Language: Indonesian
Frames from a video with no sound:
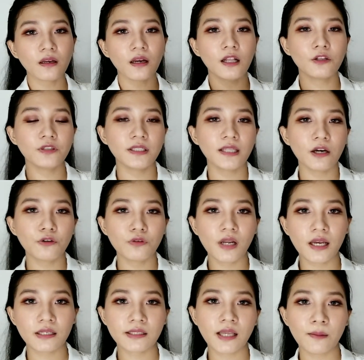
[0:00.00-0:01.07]
kalau kita
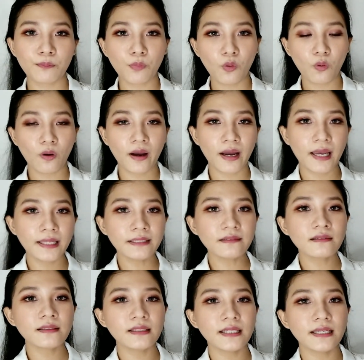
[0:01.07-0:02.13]
udah sampoan
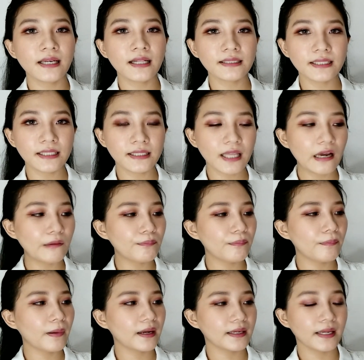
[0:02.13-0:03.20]
tinggal kita
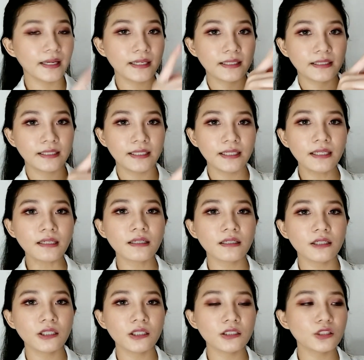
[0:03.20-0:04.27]
pakai ini
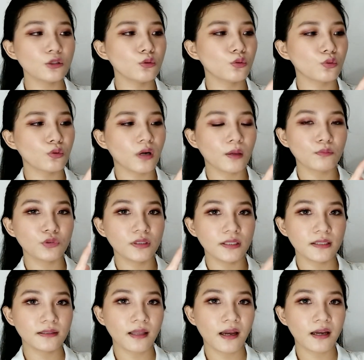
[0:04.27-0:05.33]
ke seluruh rambut
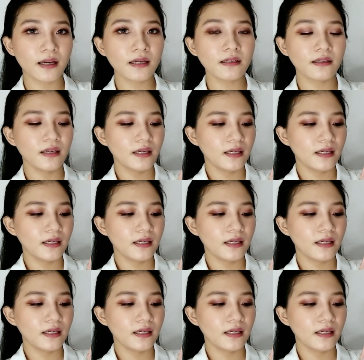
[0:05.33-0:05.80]
kita